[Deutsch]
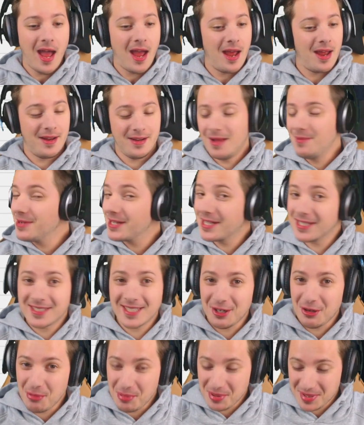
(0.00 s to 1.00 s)
Äh, da bin ich jetzt
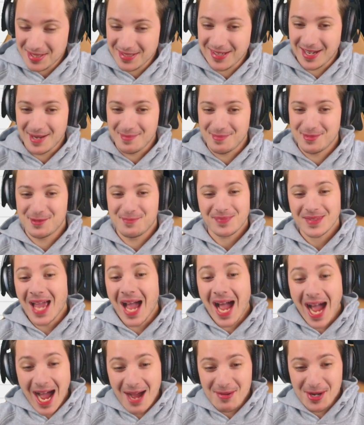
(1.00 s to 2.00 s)
gerade nur ein bisschen gehypt.
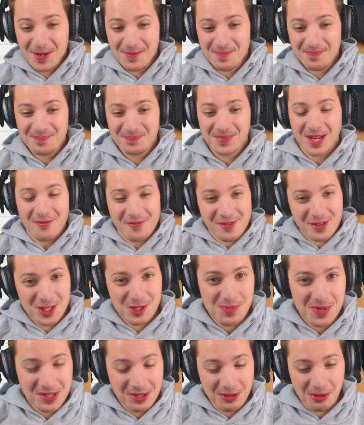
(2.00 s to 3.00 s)
Aber wir
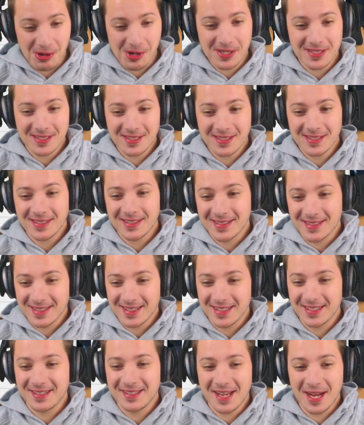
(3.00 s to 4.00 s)
spielen heute
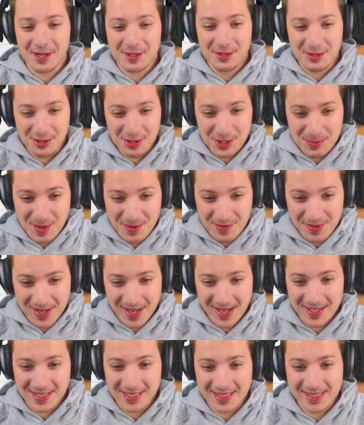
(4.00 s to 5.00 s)
äh, natürlich mal wieder
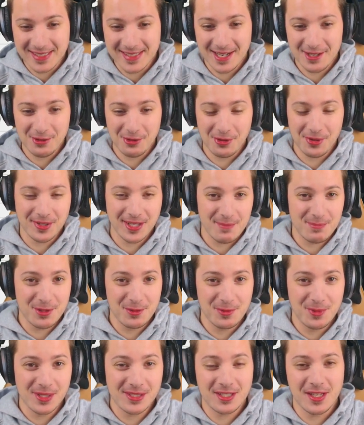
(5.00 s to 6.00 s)
eine kleine Runde Happy
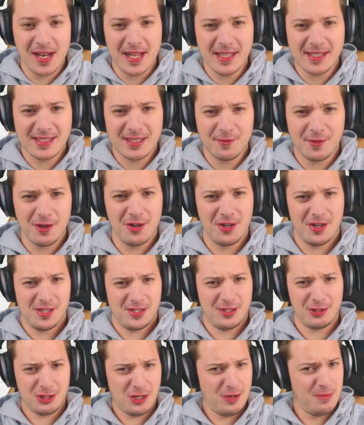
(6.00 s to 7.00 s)
Wheels. Die letzte Folge ist
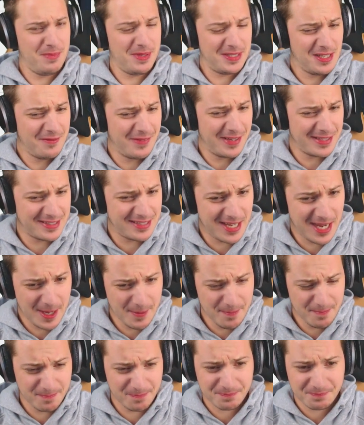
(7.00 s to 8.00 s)
ja schon ein bisschen was
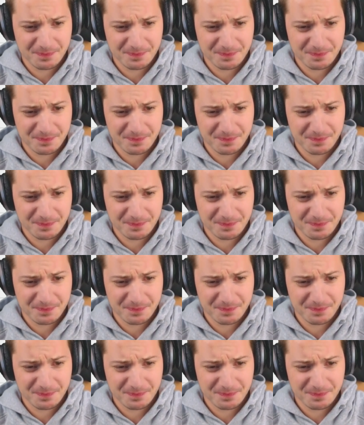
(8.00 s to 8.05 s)
her.